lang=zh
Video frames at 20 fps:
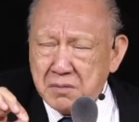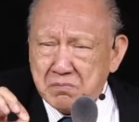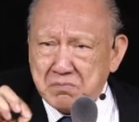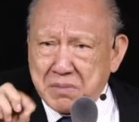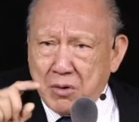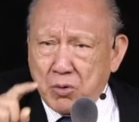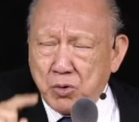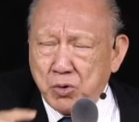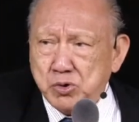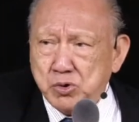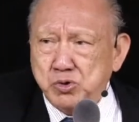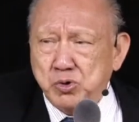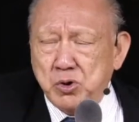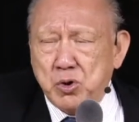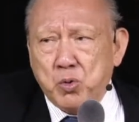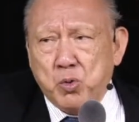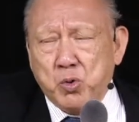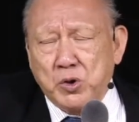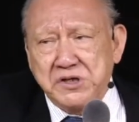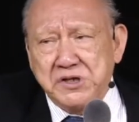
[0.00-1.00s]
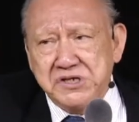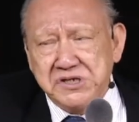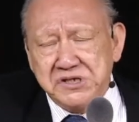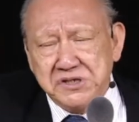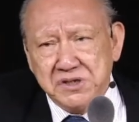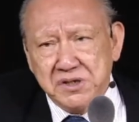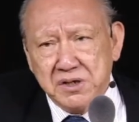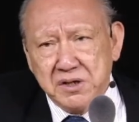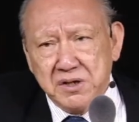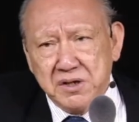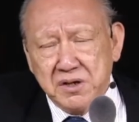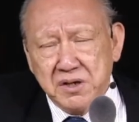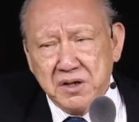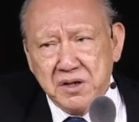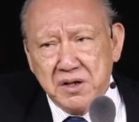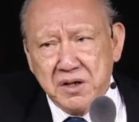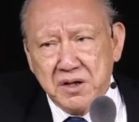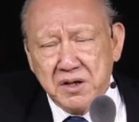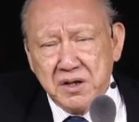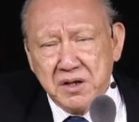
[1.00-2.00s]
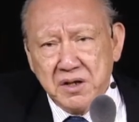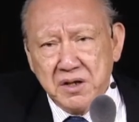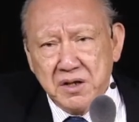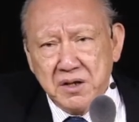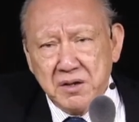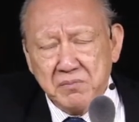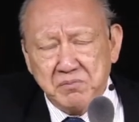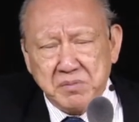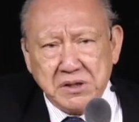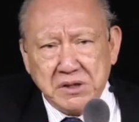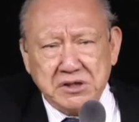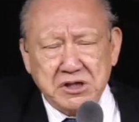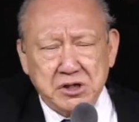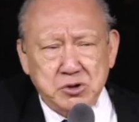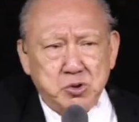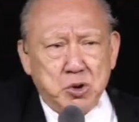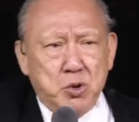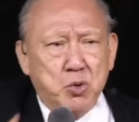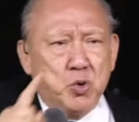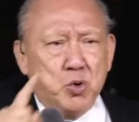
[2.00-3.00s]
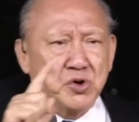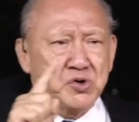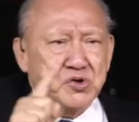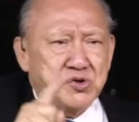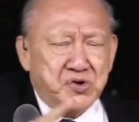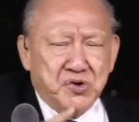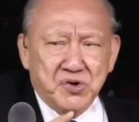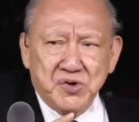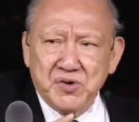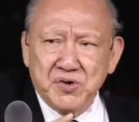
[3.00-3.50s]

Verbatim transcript: 保罗说“霍基”，彼得说“霍斯，